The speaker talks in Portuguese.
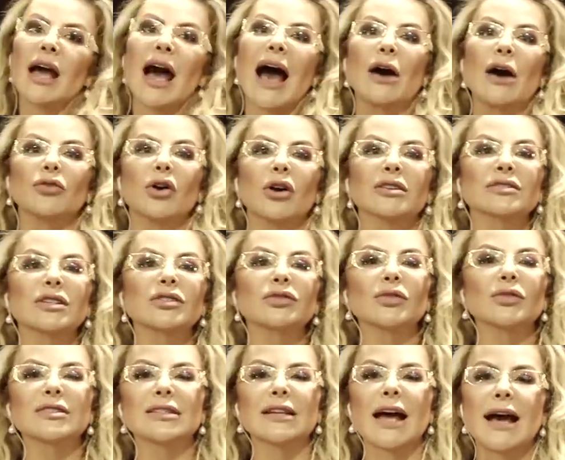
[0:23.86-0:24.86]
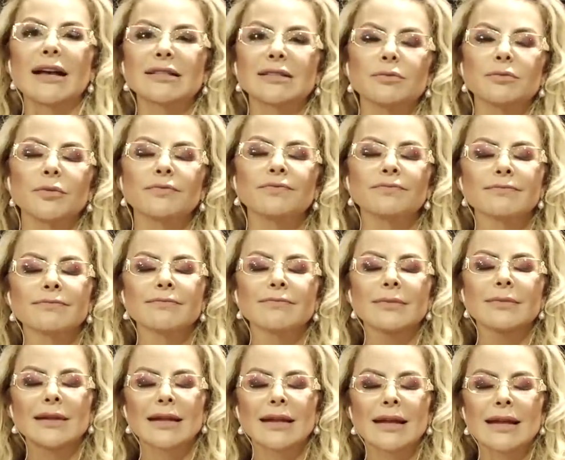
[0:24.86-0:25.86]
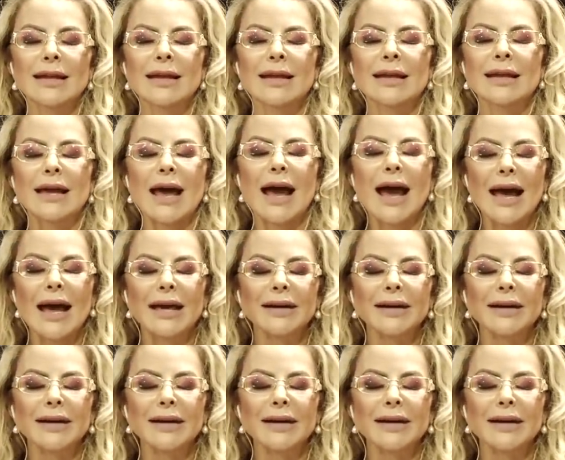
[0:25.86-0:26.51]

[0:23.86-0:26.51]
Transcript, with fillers: ao nosso entusiasmo, à